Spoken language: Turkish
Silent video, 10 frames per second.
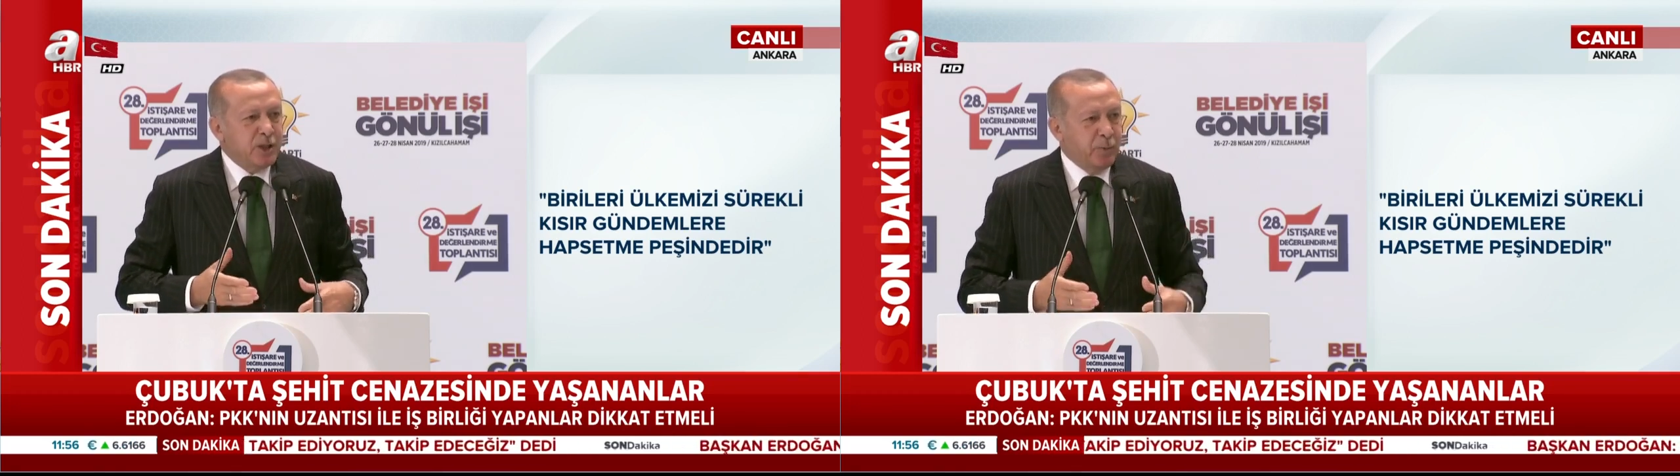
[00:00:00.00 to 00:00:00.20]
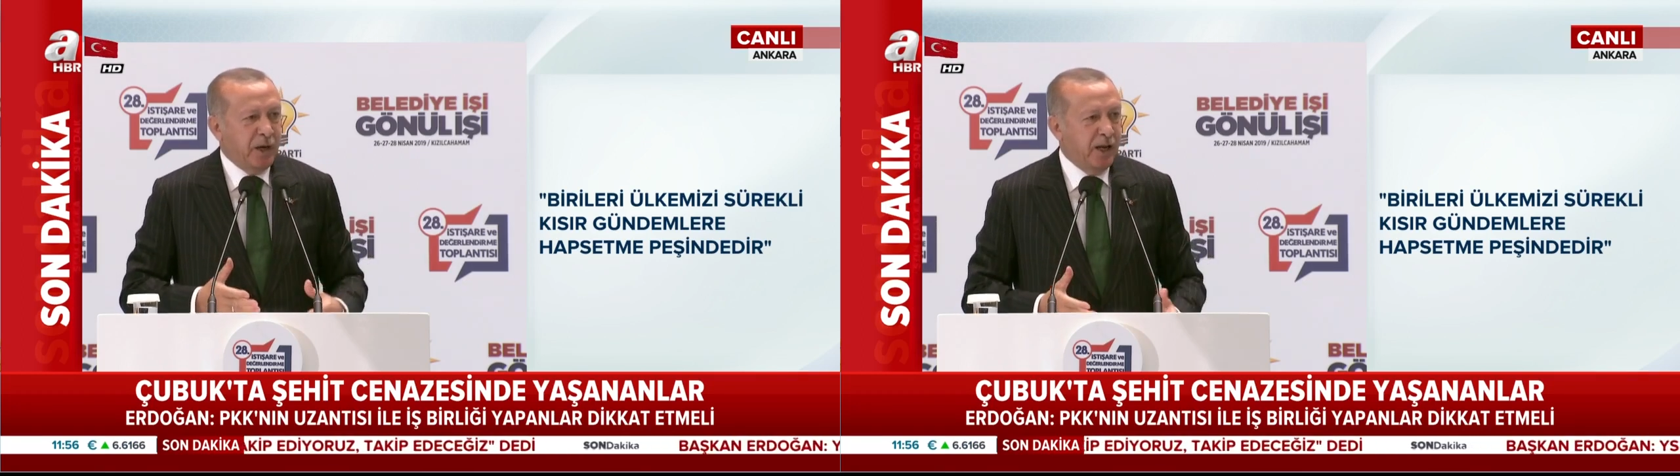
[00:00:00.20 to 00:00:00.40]

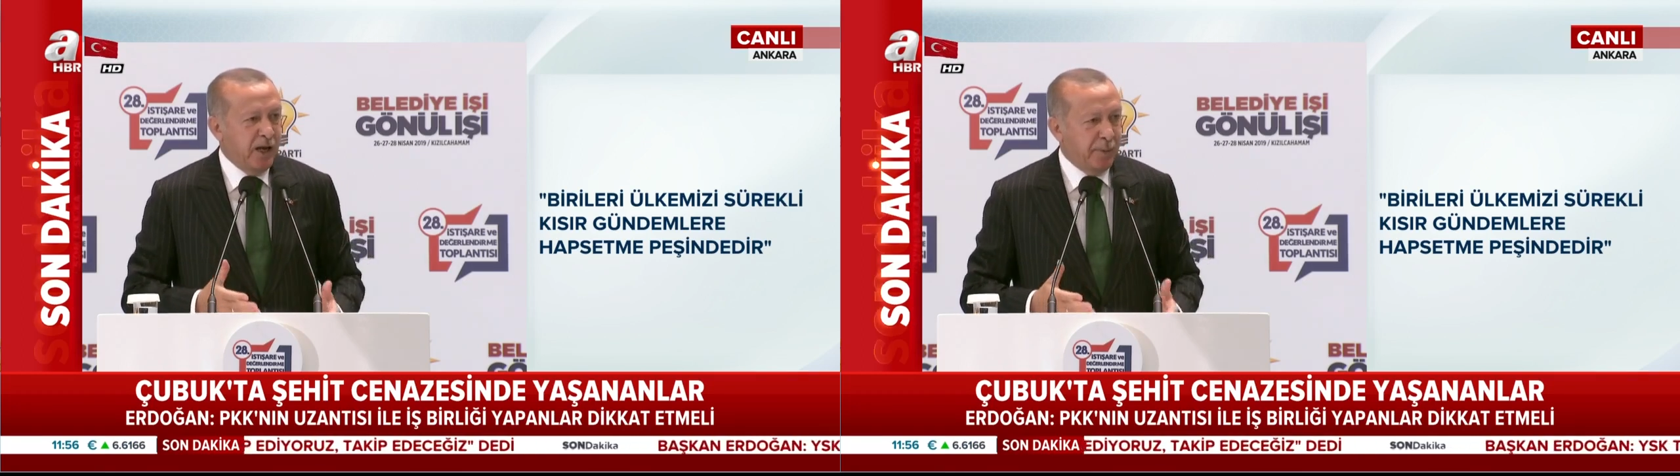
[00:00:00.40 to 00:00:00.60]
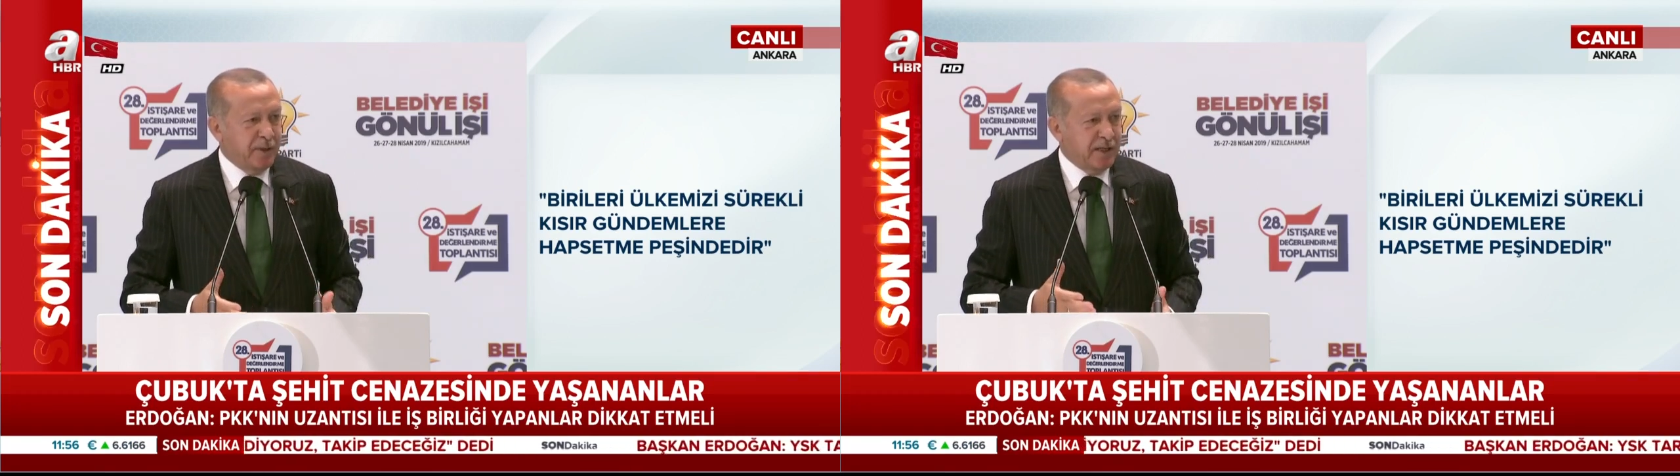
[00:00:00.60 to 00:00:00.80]
iş
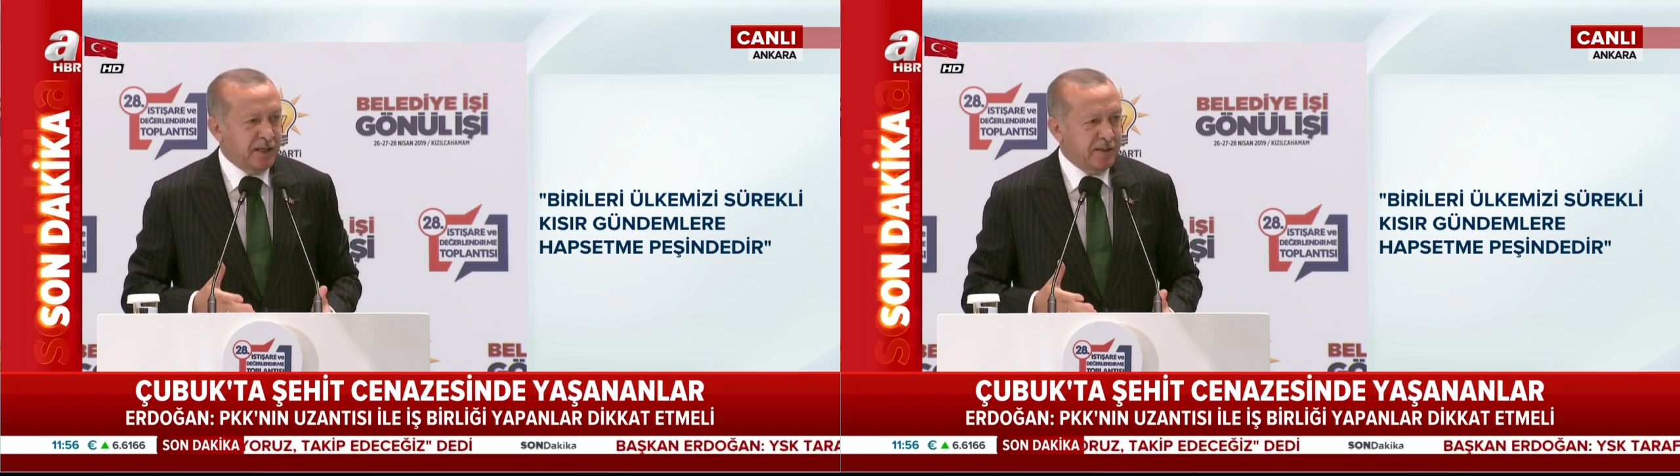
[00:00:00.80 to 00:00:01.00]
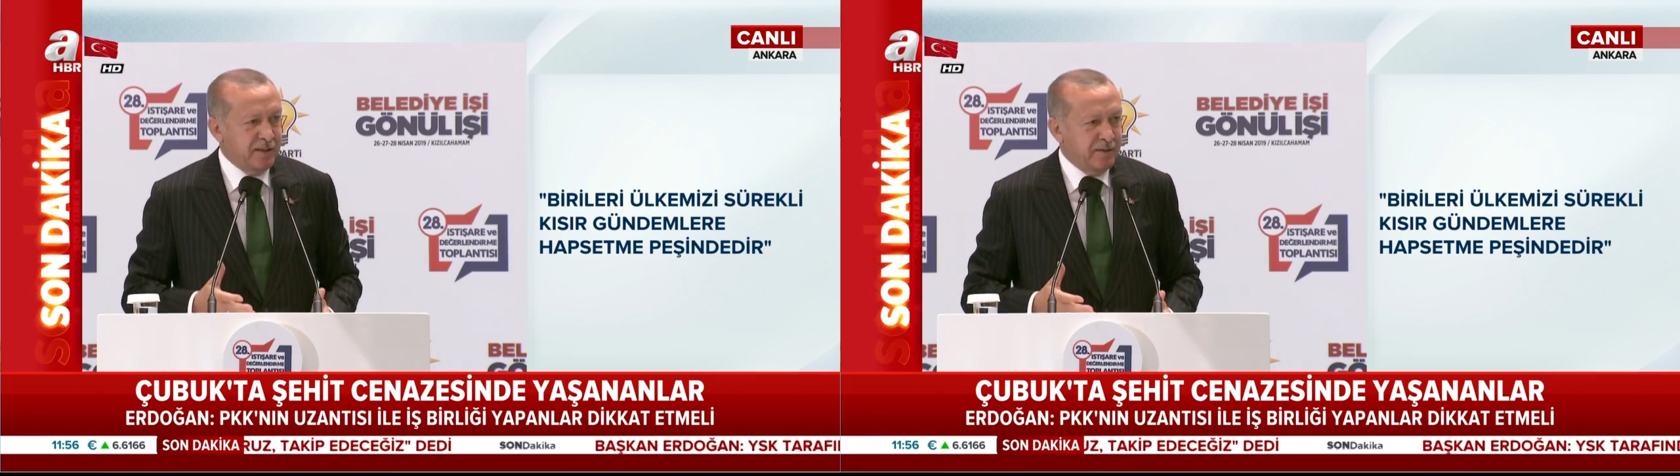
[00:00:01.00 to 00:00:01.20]
birliği
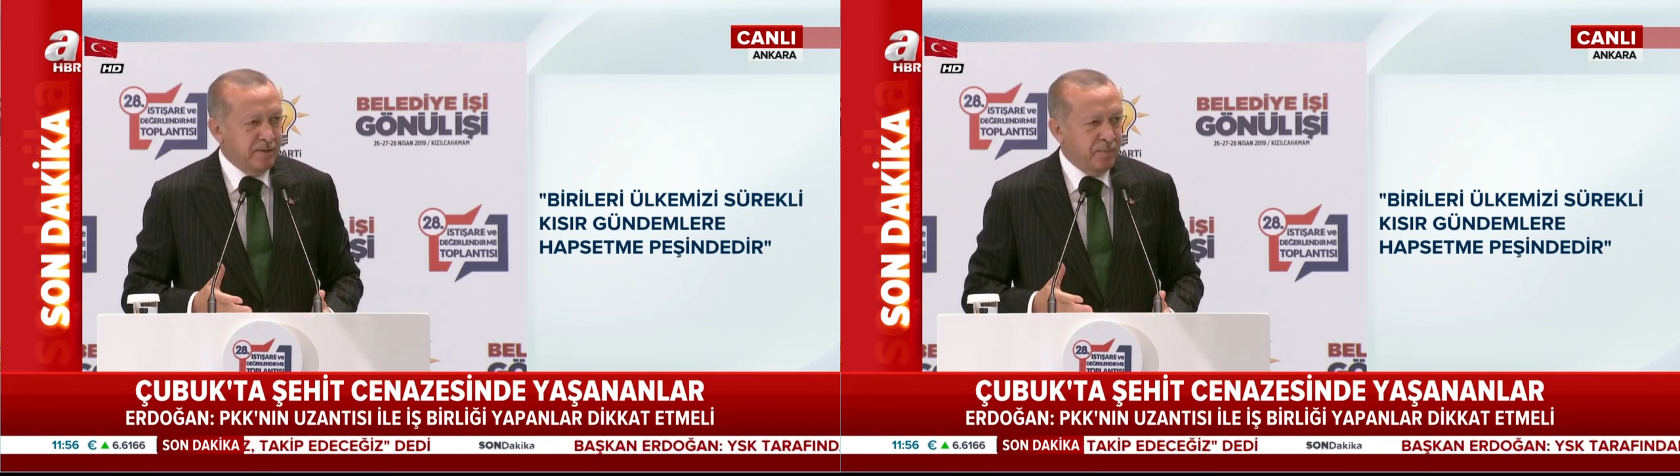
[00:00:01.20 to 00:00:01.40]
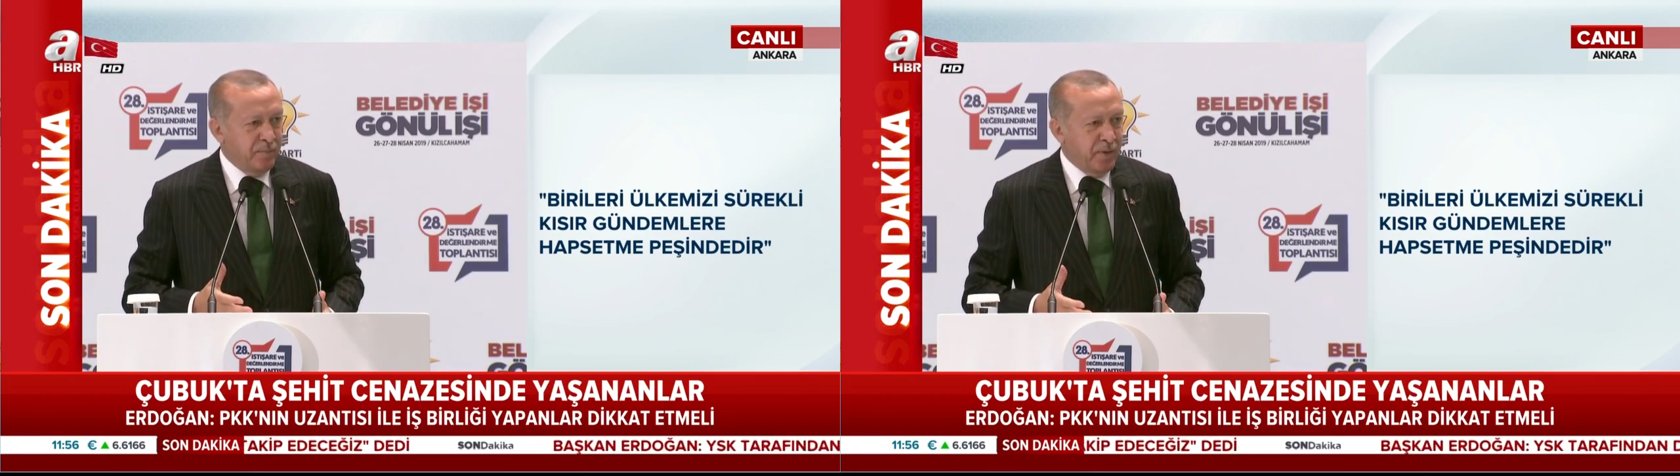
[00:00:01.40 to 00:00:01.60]

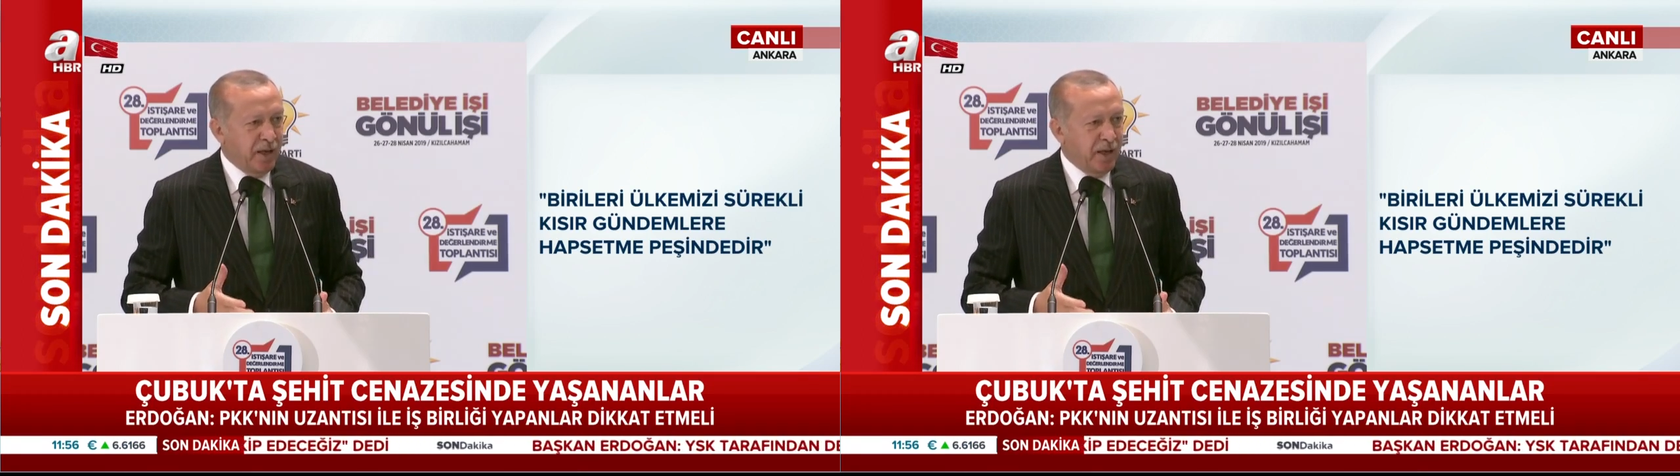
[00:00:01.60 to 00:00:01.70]
yapacaksın,